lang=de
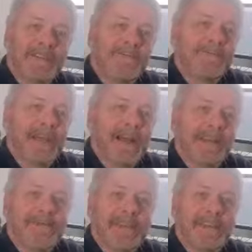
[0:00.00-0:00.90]
zu
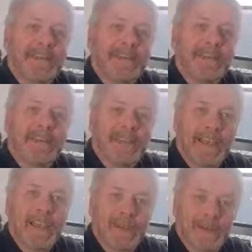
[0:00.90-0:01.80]
Spanien-Festland
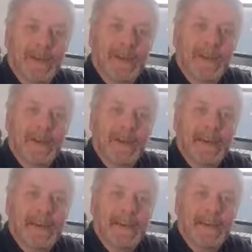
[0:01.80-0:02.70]
steht insoweit auch,
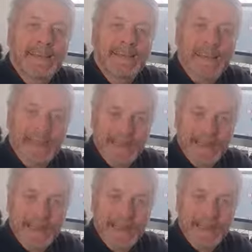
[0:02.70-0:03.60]
dass
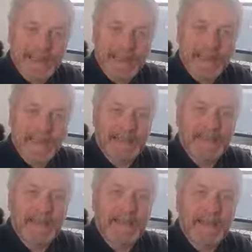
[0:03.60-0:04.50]
tatsächlich hier
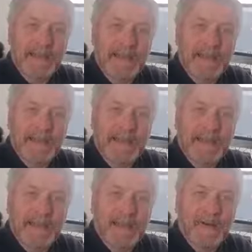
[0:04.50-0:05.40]
gestern
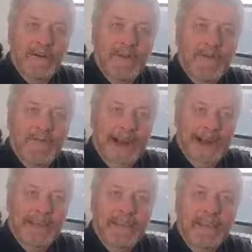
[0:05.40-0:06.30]
äh, auch
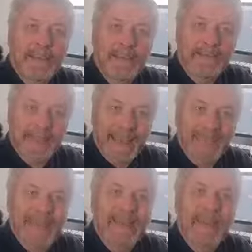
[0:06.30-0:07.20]
Ware
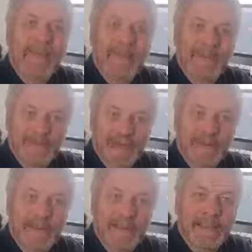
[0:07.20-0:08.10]
direkt angeliefert wurde,
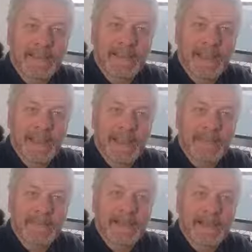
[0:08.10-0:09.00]
hier auf die Insel per
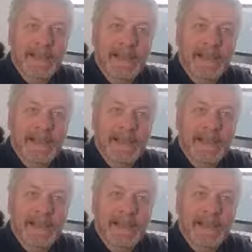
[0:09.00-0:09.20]
Helikopter.